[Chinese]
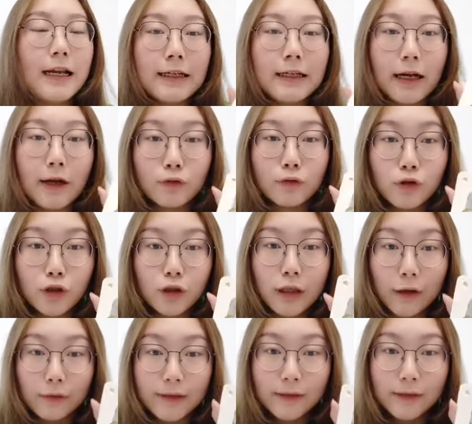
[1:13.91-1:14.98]
然后就是小
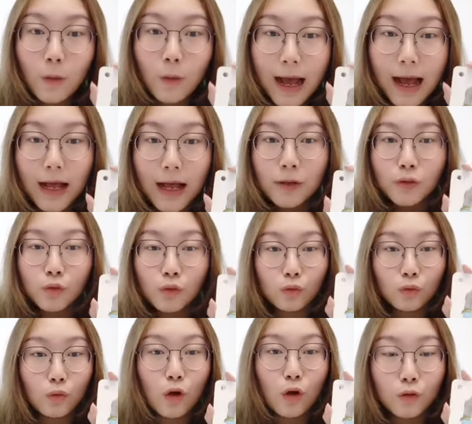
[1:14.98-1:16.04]
青蛙去